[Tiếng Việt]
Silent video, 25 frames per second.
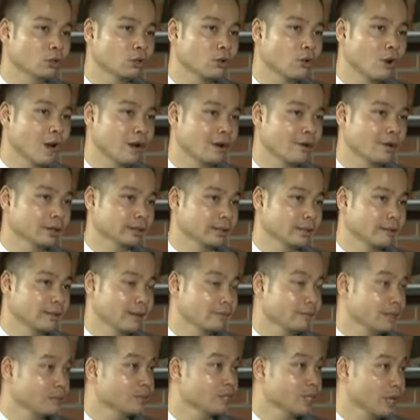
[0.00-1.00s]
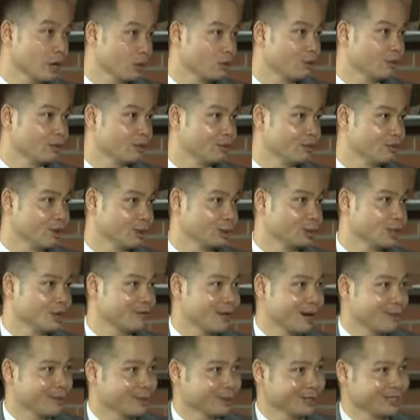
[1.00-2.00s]
tôi có khoảng 500 triệu, và tôi đi
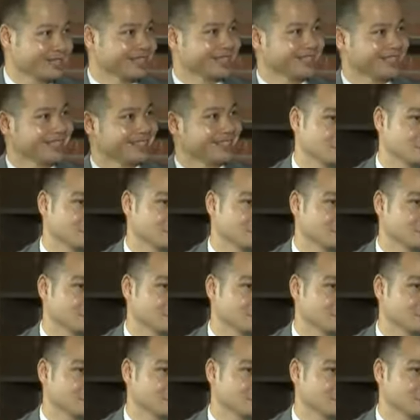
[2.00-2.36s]
vay 1 tỷ.